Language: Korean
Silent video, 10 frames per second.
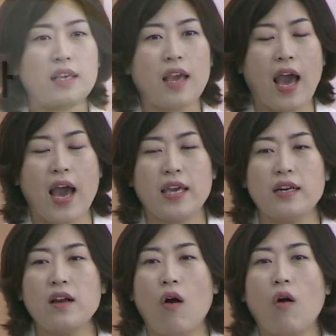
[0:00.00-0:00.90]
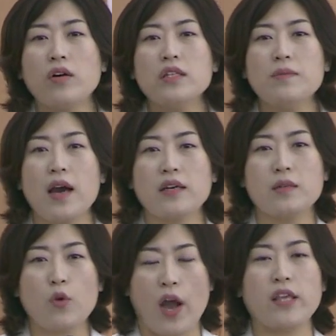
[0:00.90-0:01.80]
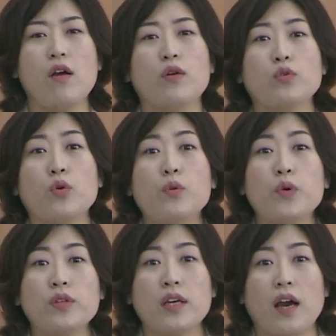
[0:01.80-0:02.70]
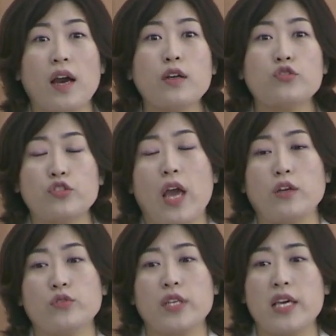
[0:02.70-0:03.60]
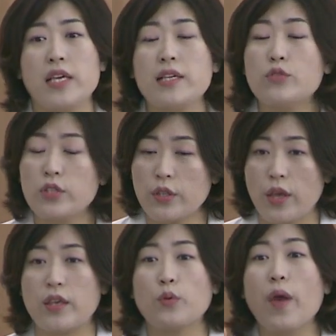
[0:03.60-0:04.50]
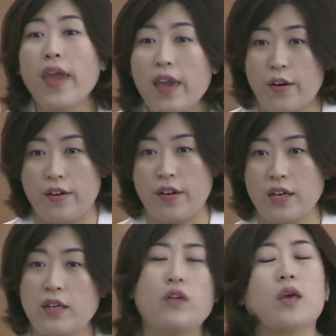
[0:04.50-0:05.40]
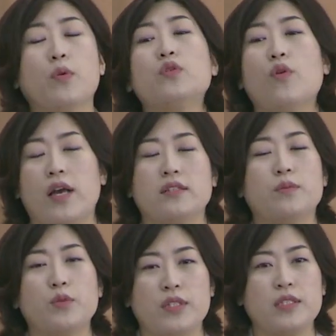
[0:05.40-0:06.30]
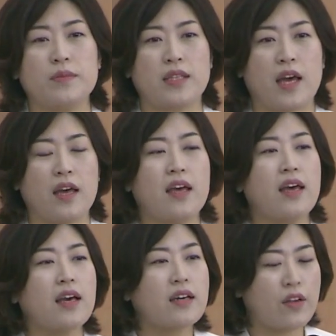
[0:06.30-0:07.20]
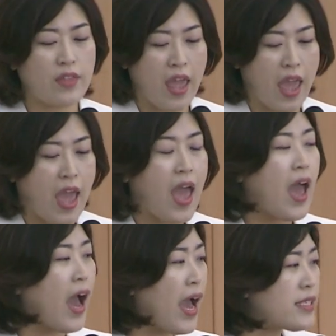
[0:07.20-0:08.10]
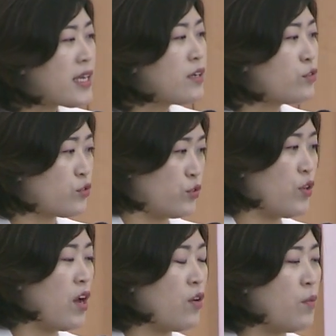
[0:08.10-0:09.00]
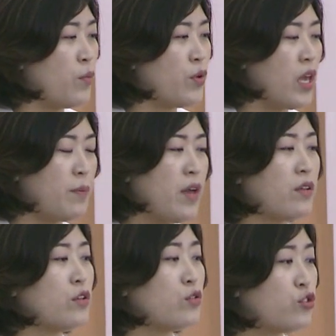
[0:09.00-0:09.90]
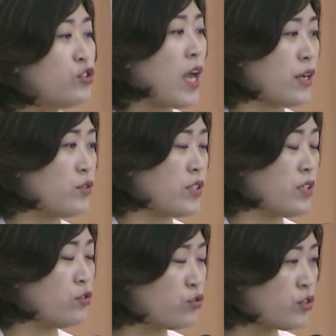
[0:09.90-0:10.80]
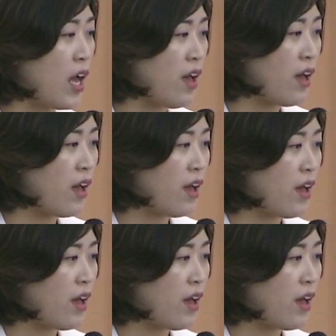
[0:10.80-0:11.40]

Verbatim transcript: 이 아이를 어느 만큼 관여하고 돌보는가가 주 양육자의 기준이 되기도 해요. 그렇게 보는 관점도 있습니다. 그런데 가장 중요한 건 뭐냐면 주 양육자는 누구다?